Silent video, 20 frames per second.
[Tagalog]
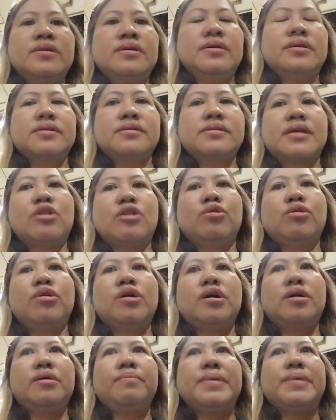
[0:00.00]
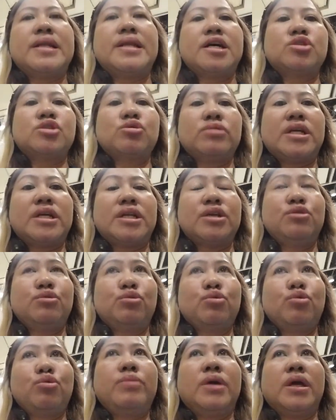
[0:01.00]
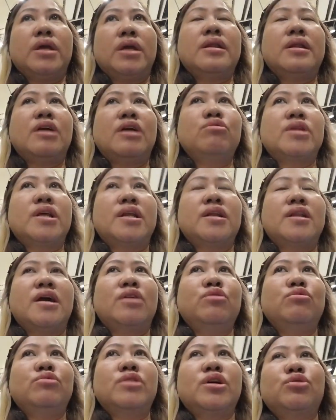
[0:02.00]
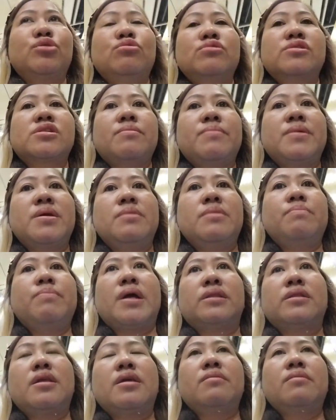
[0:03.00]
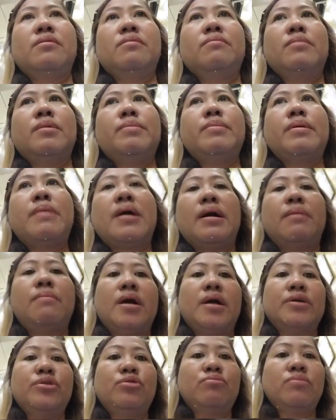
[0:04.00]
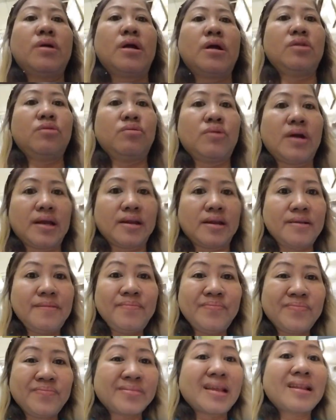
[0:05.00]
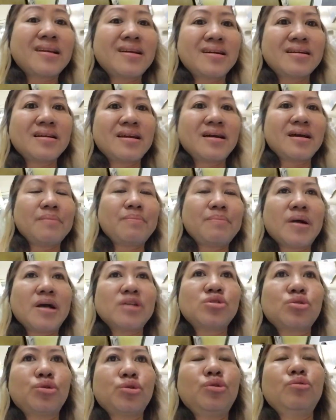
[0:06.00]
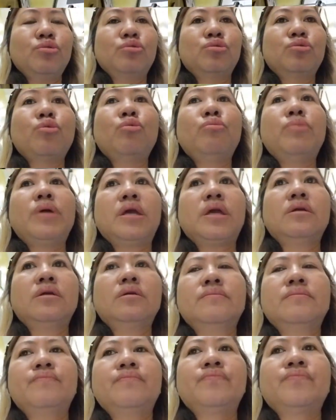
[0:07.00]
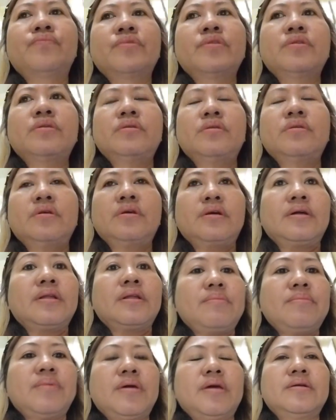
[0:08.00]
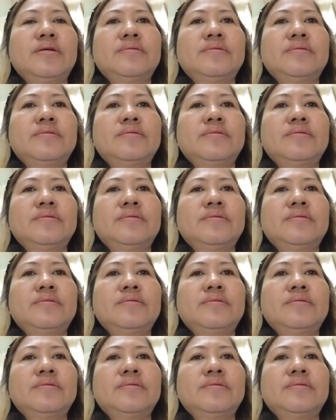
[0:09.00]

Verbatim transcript: Sa lo, uh, pinasok na rin yung tubig. Lalo na lalo na dun sa may parting mabababa yung mga lugar. Talagang nakapasok yung tubig. Grabe.